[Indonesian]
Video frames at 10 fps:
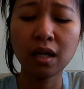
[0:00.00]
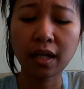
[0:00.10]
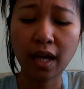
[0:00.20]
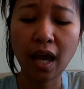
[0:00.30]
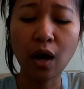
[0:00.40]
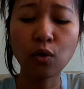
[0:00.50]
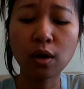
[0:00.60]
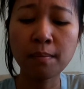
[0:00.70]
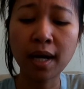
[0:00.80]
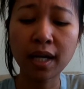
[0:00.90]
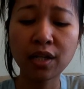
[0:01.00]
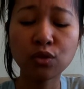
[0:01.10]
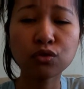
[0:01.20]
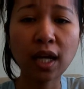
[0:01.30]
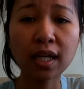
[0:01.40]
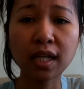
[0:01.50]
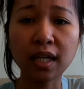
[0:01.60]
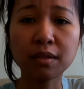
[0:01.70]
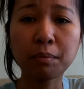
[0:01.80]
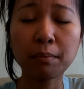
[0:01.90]
kayak aku kemarin itu
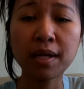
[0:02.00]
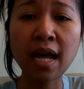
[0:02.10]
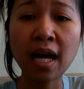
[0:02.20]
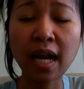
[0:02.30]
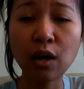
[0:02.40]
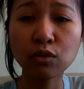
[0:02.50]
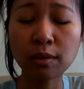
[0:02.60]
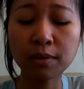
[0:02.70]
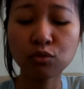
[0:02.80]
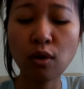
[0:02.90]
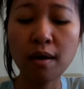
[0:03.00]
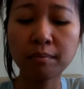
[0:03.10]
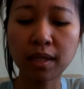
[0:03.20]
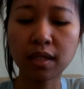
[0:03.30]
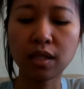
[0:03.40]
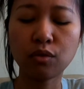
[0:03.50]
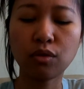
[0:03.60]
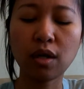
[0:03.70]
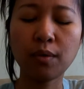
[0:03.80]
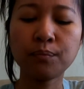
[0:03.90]
sakit perbedaan aku sama suami gitu
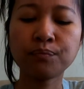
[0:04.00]
ya